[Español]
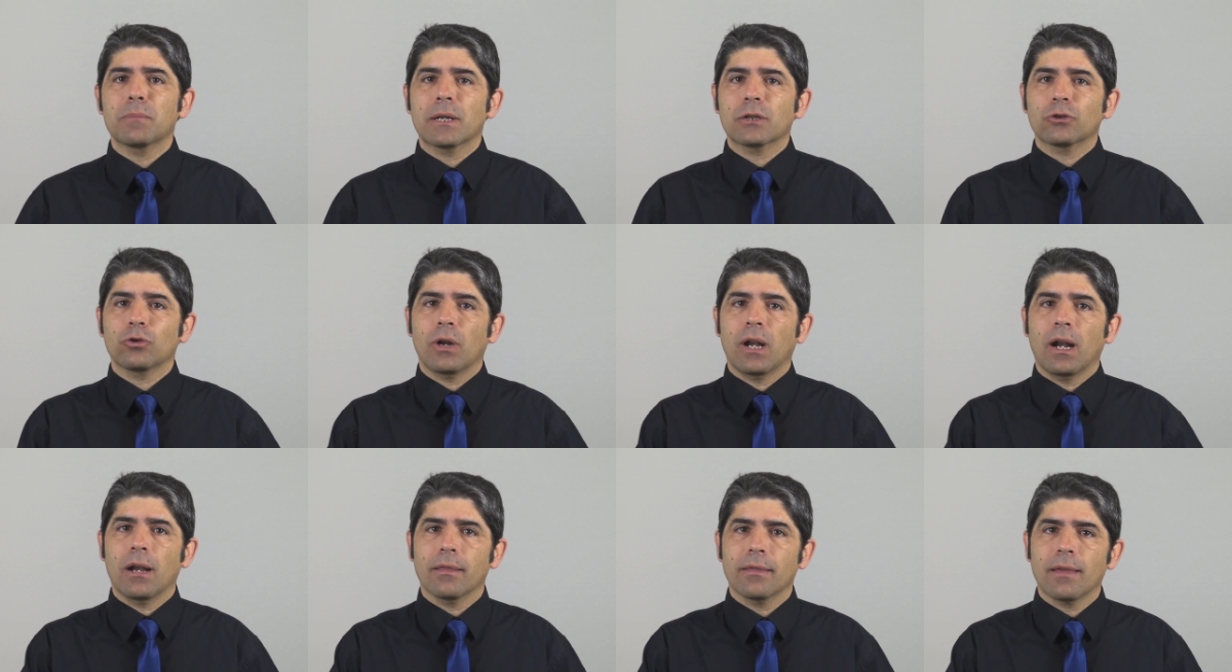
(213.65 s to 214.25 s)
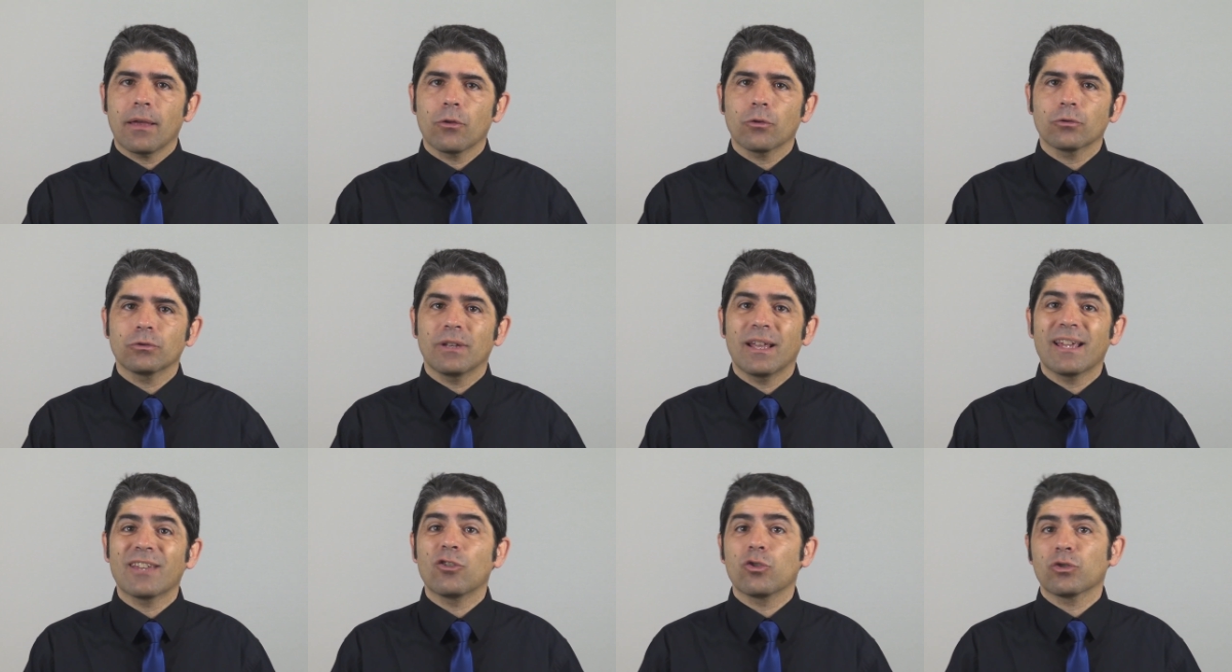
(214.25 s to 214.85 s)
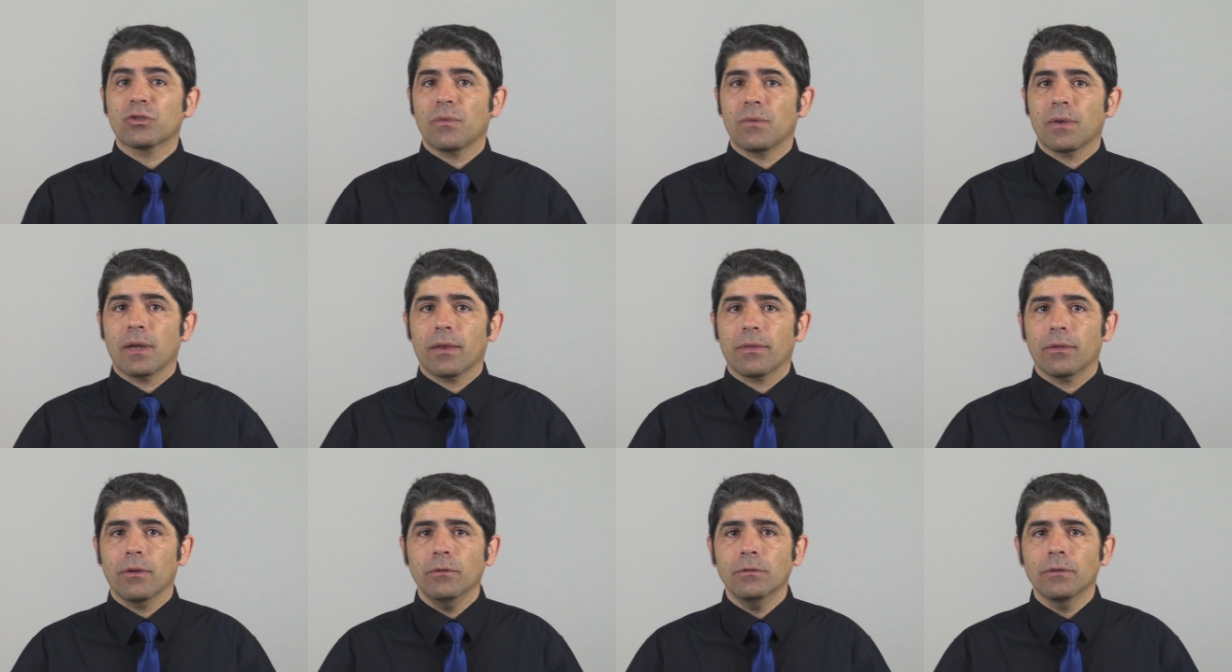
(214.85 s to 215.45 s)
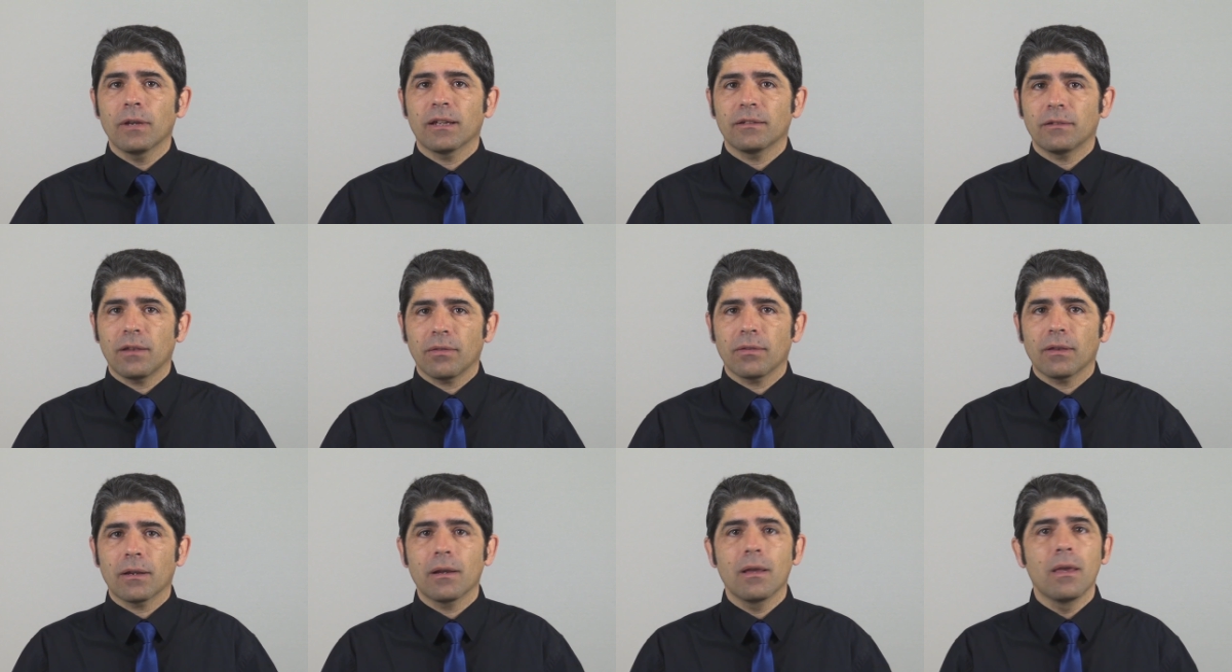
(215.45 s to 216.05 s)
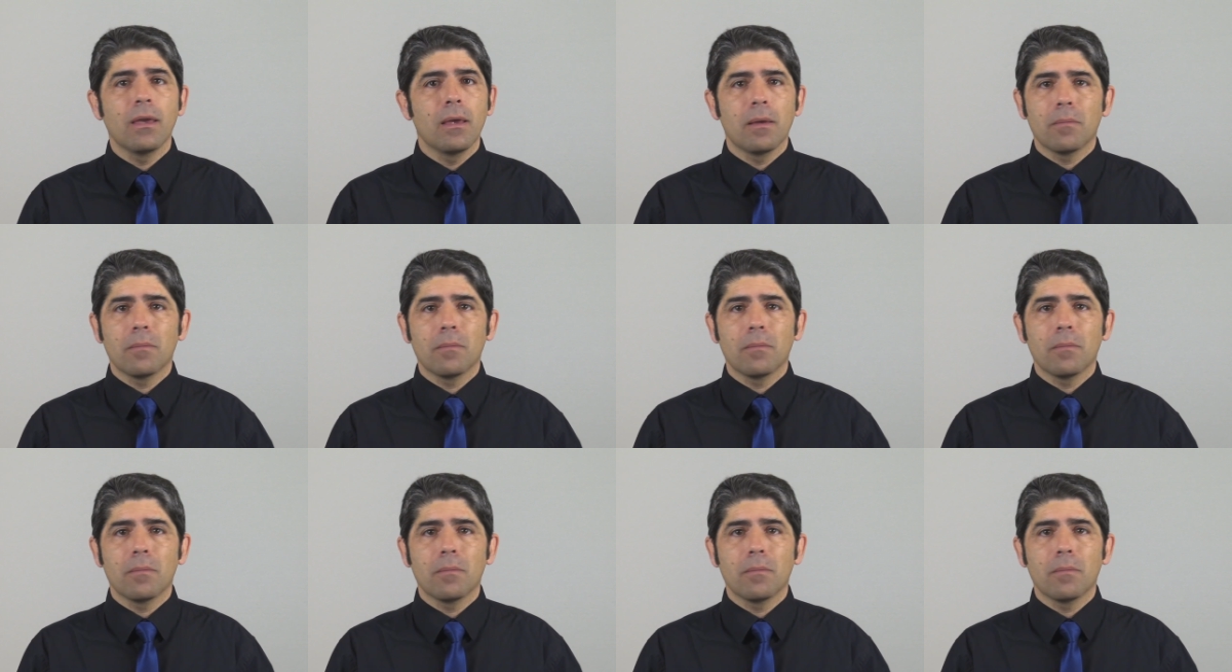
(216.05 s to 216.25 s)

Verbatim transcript: personalizados de dosificación, es decir,